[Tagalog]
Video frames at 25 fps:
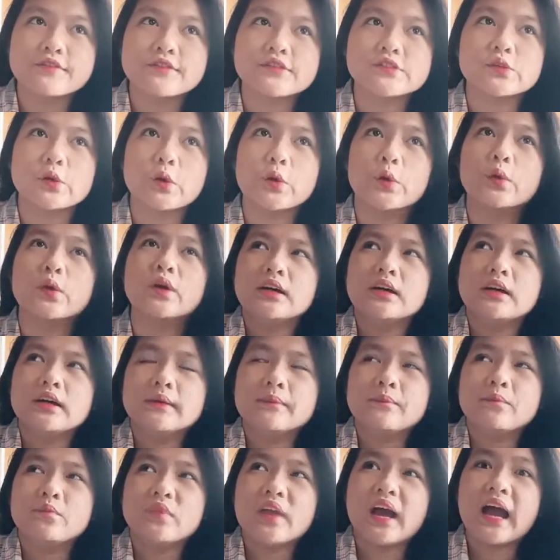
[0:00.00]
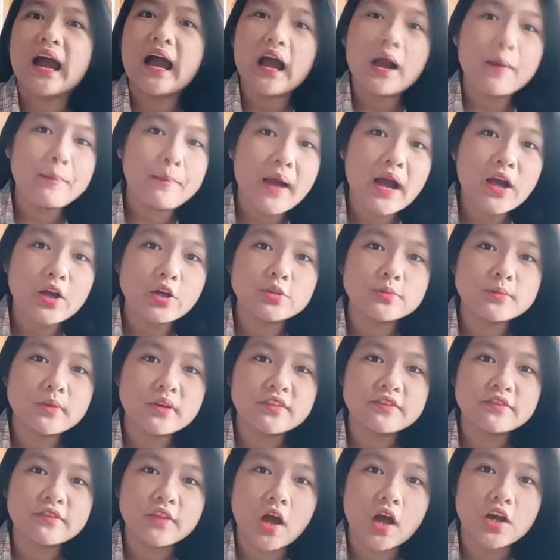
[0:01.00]
So, nakakapagod
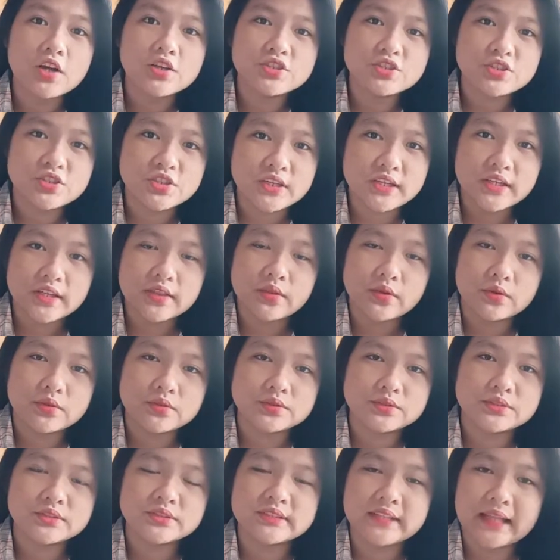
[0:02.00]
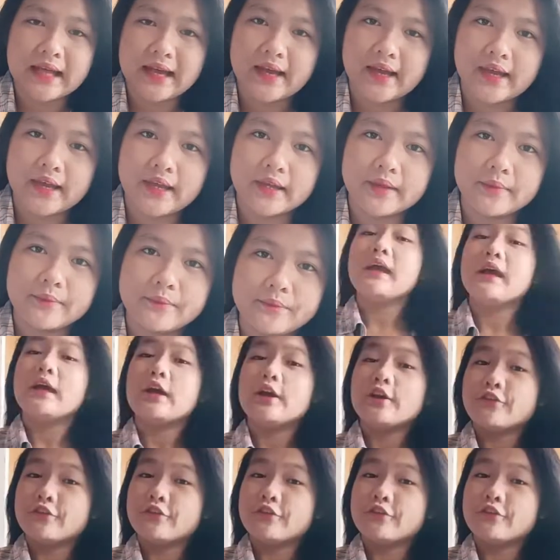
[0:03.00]
mag-vlog during those time.